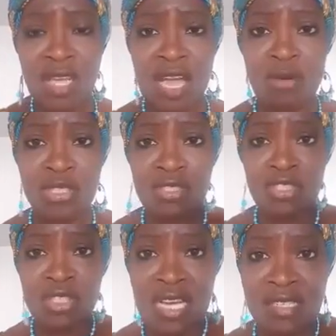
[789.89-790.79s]
À côté de
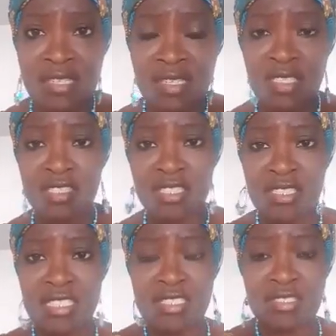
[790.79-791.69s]
chez Karine,
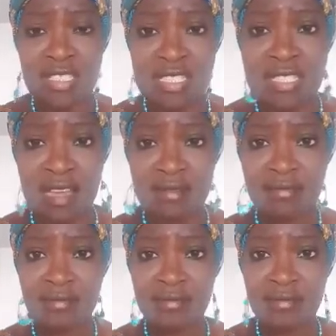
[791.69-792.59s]
c'était des Dida,
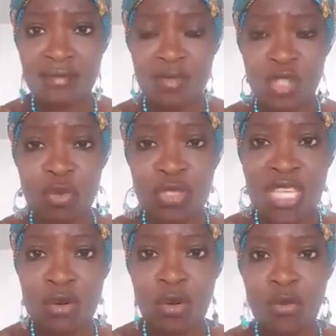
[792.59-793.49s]
chez M.
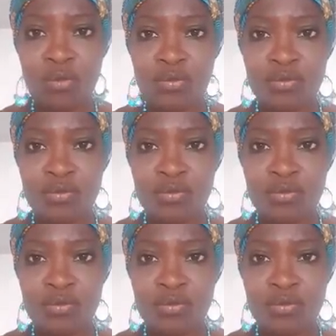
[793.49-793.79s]
Dago.